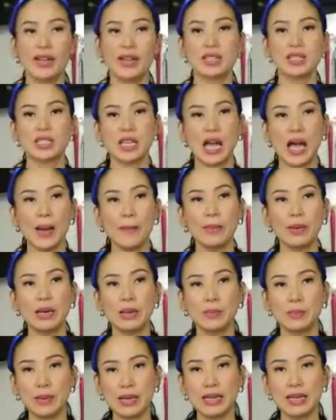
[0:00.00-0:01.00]
sa
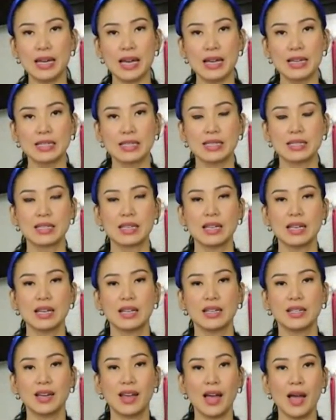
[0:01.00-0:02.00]
Pilipinas
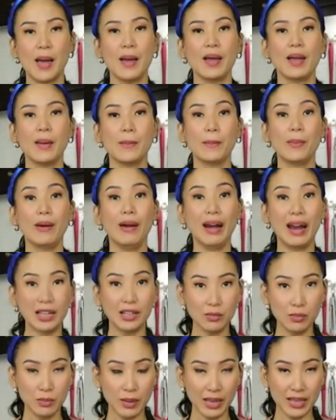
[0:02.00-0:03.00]
na
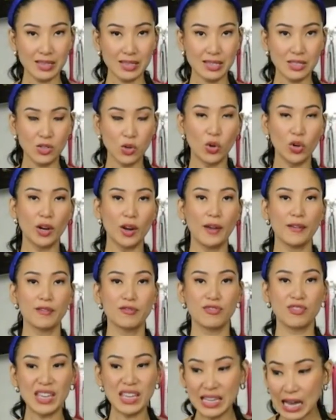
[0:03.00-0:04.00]
plant-based or
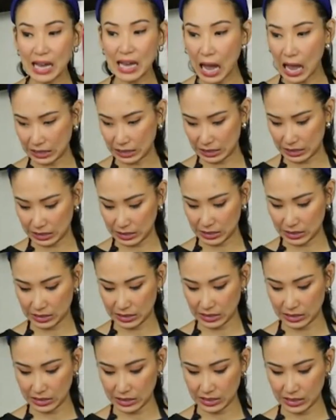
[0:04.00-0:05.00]
vegan
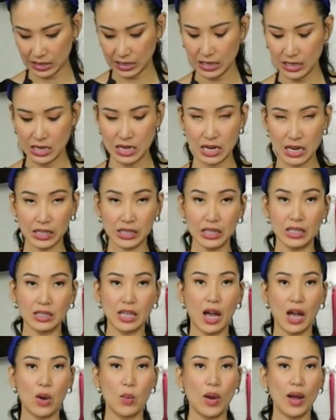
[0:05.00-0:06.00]
na
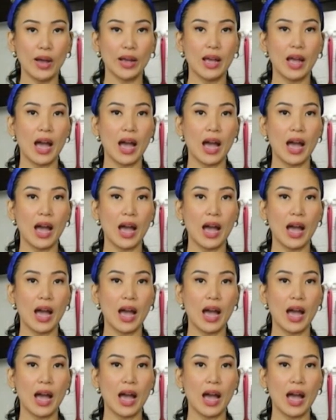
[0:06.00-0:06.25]
tinatawag.